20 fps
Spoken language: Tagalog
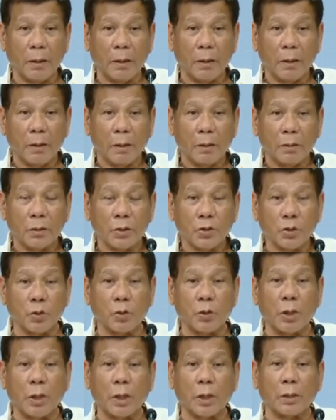So
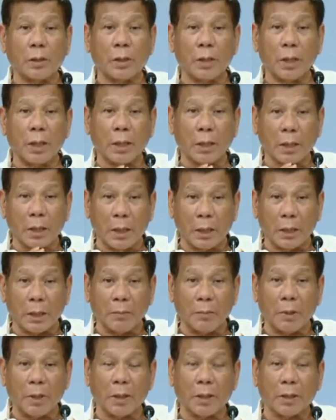that the
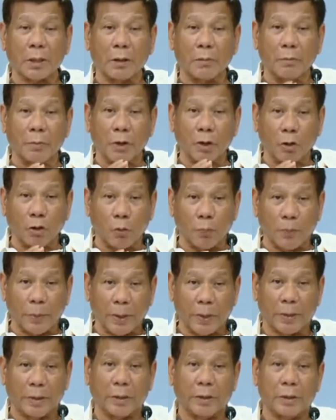economy can be
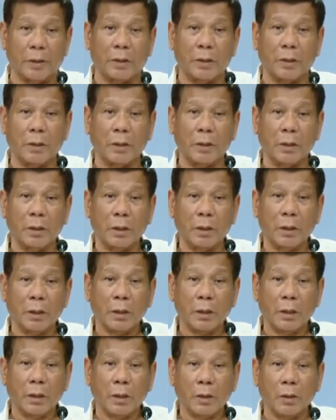opened.
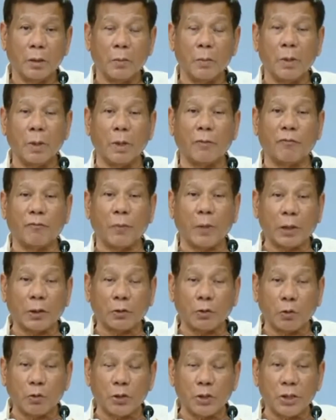Yung mga
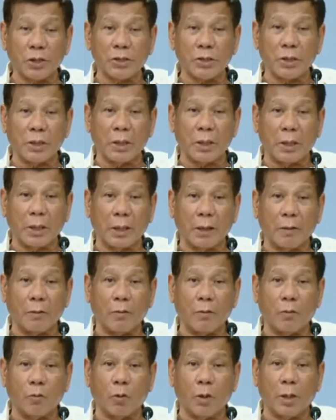factories nila,
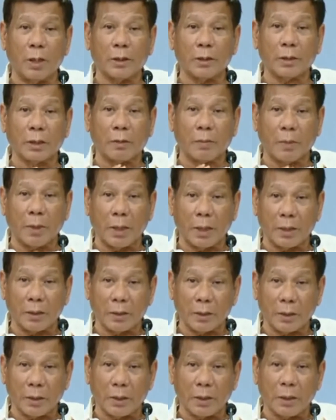walang
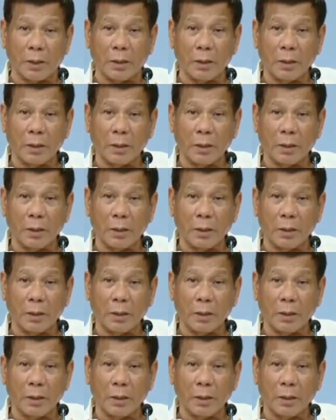trabahante.